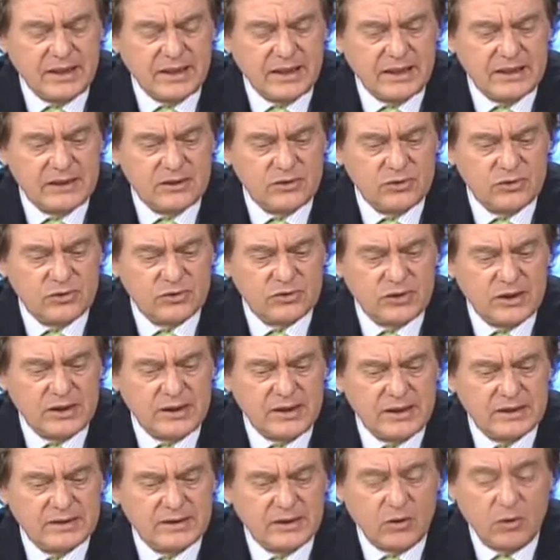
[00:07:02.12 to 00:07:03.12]
es que esto
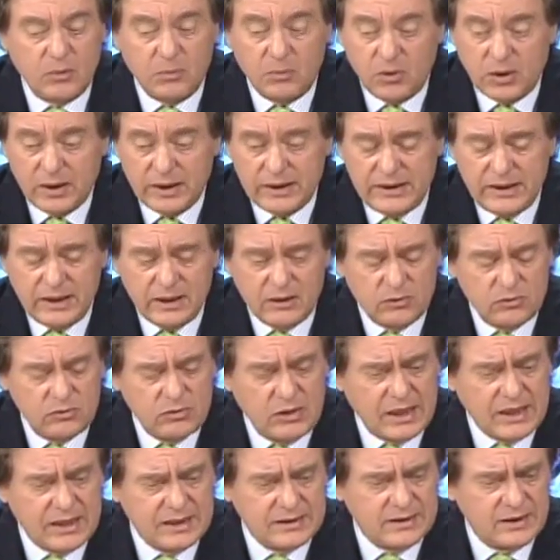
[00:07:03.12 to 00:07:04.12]
sería, se convocaría
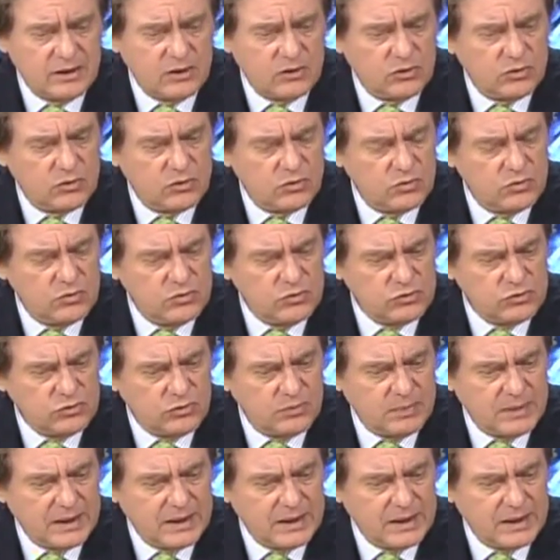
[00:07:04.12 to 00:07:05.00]
alguna clase de concurso